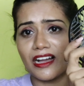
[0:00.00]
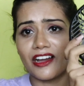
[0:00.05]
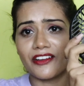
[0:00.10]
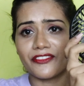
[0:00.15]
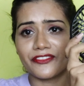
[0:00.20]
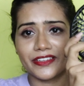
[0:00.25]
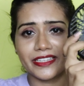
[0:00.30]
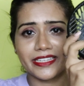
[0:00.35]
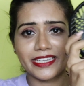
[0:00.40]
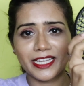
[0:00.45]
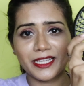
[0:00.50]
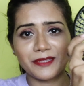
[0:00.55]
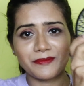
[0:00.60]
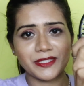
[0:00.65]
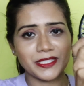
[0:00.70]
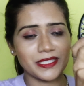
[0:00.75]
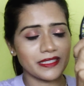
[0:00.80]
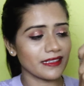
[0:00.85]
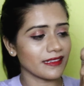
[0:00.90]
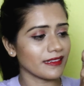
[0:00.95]
काफ़ी टाइम
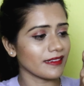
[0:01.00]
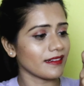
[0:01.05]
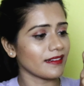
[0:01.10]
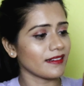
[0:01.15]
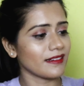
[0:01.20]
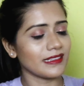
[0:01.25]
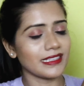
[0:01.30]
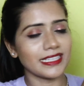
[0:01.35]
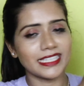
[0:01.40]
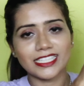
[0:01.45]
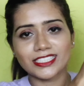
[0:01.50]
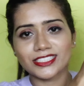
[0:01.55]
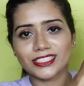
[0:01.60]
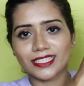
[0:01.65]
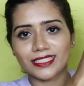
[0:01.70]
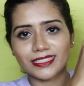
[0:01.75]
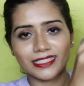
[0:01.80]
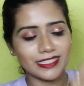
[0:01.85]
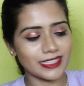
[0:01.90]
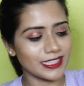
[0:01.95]
से लेना
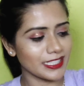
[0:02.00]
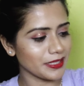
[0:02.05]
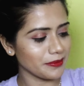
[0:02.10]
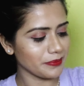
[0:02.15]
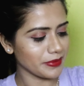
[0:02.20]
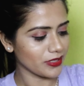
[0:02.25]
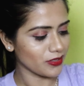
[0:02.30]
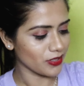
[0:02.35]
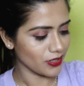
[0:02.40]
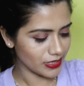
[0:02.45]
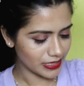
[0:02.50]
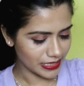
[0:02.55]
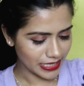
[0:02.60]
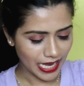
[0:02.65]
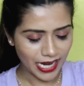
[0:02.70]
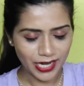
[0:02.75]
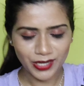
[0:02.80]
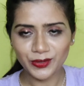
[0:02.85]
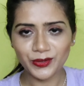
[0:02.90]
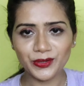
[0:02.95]
चाहती थी बिकॉज
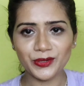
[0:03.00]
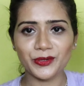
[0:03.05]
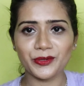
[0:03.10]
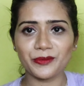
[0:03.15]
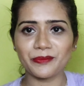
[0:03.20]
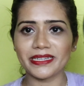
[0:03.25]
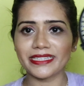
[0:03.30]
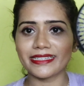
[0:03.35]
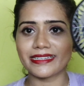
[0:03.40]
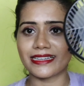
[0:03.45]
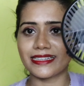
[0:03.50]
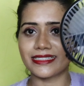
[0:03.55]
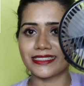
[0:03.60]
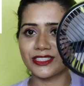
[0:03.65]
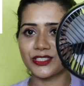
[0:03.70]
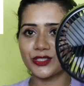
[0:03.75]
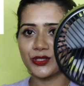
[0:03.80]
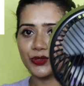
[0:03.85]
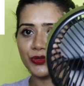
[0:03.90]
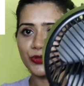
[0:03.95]
आई डोंट नो बट
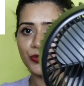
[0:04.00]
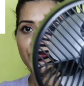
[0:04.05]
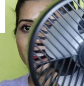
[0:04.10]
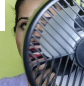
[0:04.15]
इट्स टू